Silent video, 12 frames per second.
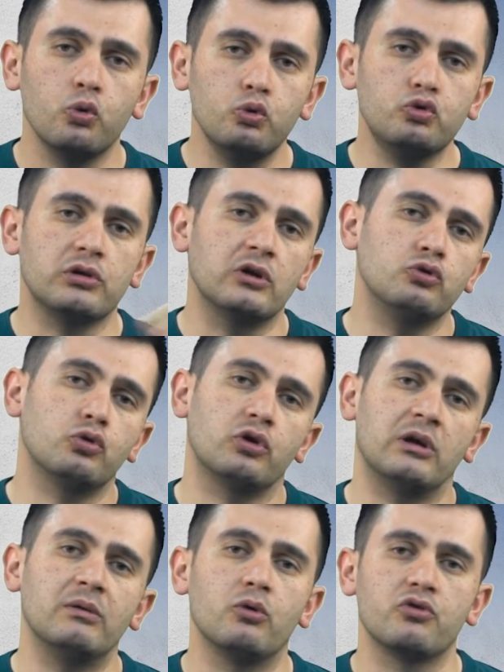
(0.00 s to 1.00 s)
3 tane çok
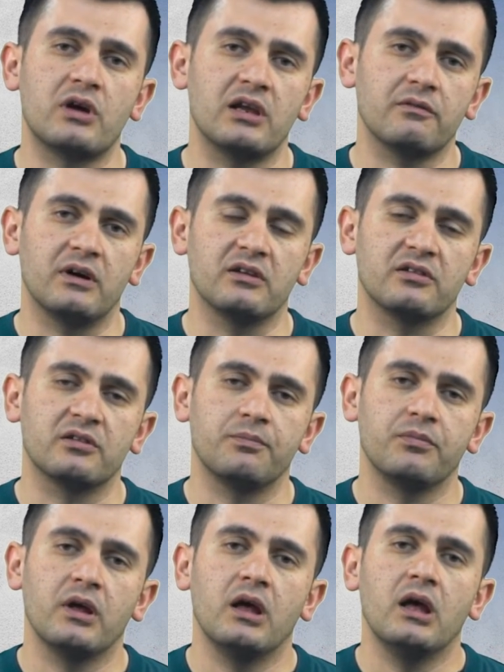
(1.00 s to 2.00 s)
önemli bir özellik vardır.
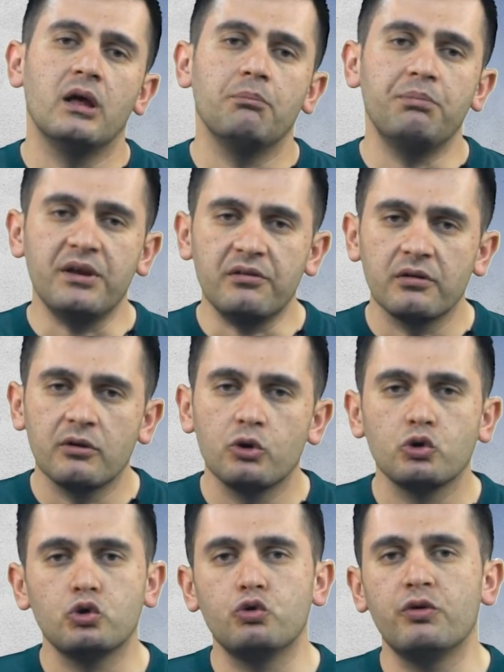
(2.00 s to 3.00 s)
Bir
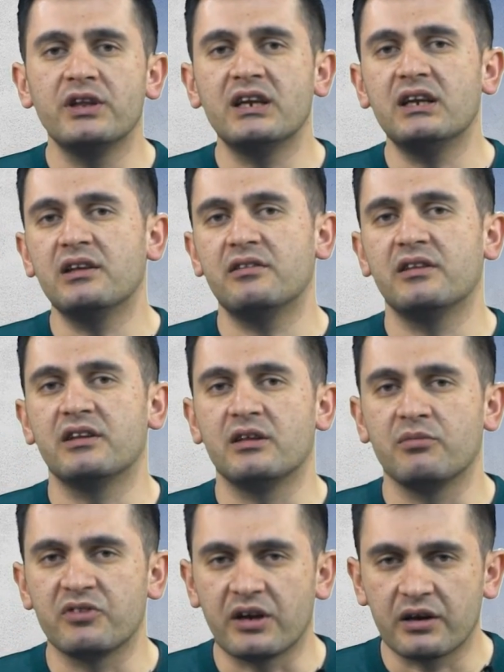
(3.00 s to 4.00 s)
güvenirlik
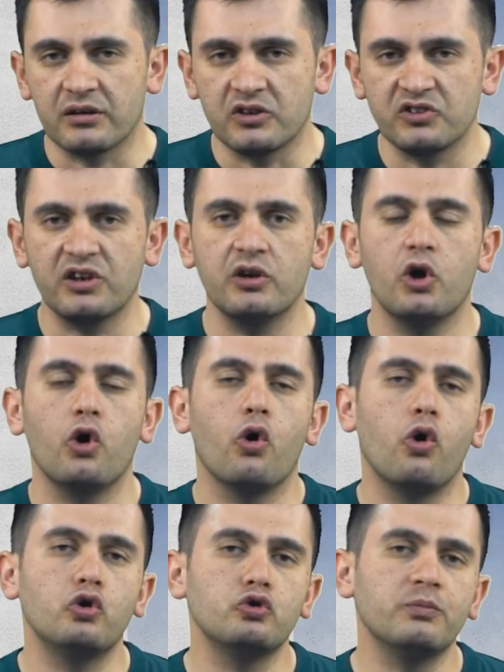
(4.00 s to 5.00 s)
dediğimiz arkadaşlar
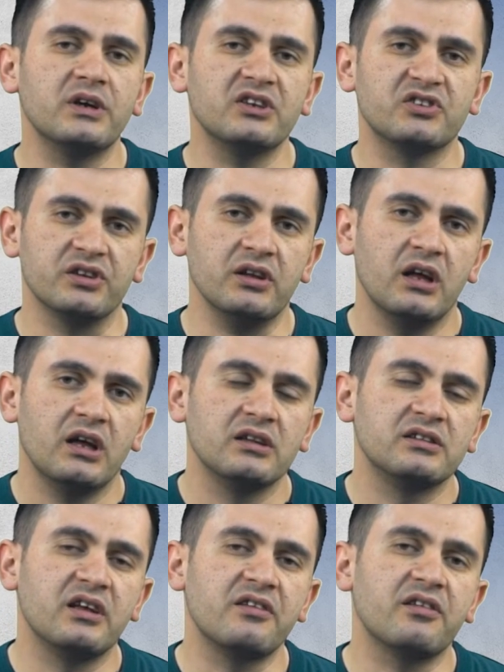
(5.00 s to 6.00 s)
ölçme aracının
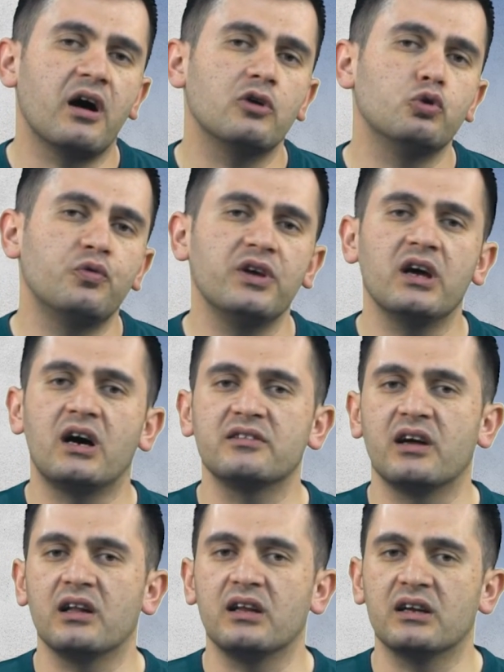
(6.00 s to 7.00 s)
tesadüfi
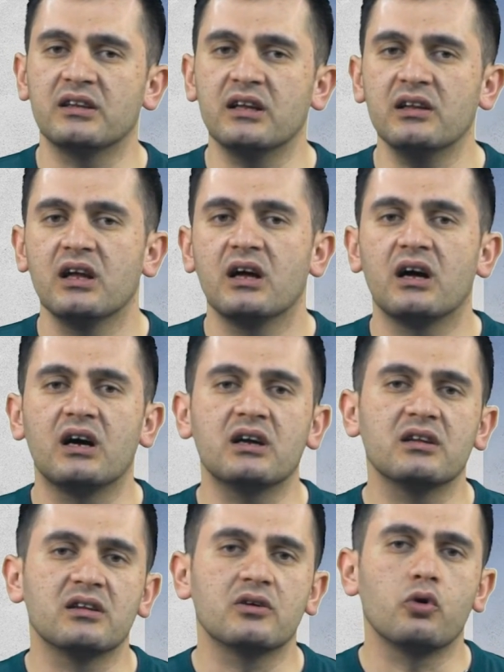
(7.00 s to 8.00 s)
hatalardan
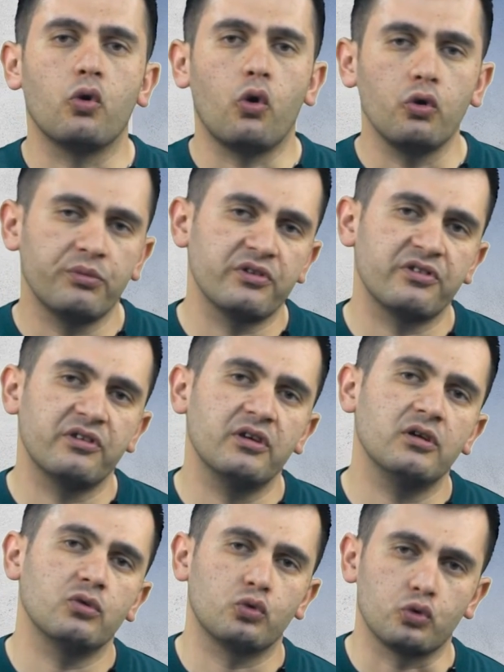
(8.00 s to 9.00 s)
arınık
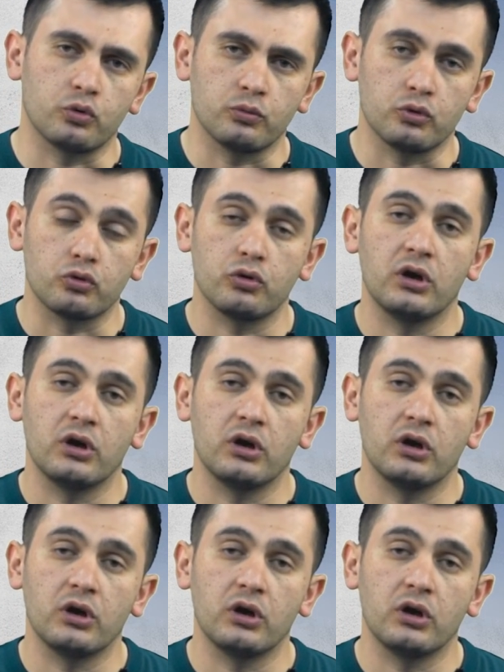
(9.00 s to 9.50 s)
olması durumudur.